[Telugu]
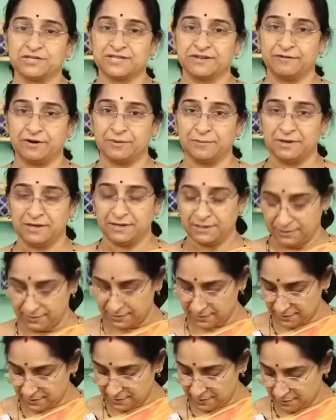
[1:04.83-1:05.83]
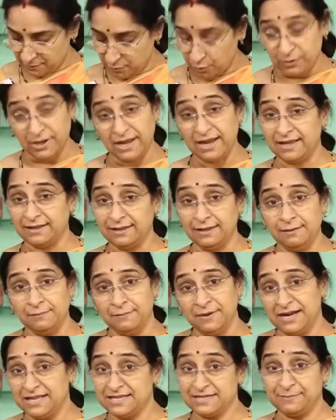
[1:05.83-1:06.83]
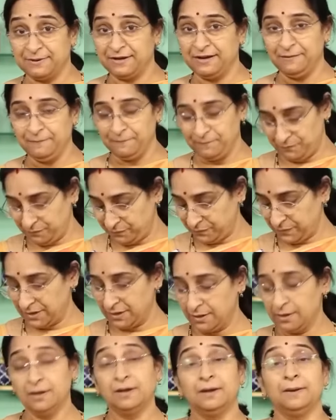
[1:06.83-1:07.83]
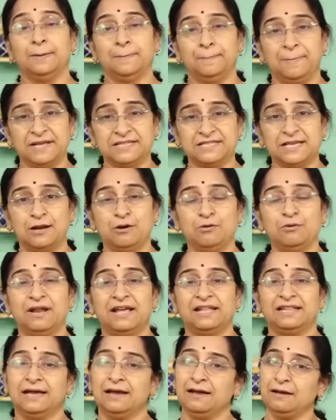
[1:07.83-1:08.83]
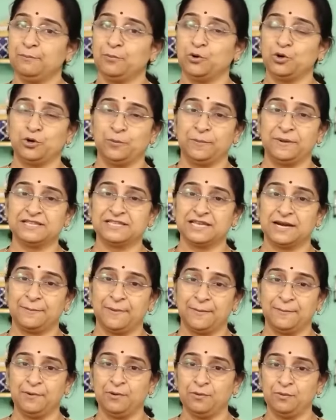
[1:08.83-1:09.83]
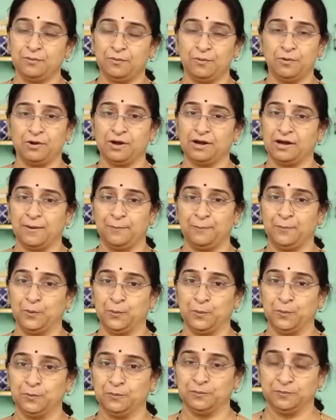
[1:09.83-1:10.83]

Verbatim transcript: కోసం అనమాట ఓకే కదా మళ్ళీ చెప్పనా పెసలు లేదా పొట్టు పెసరపప్పు ఒక కప్పు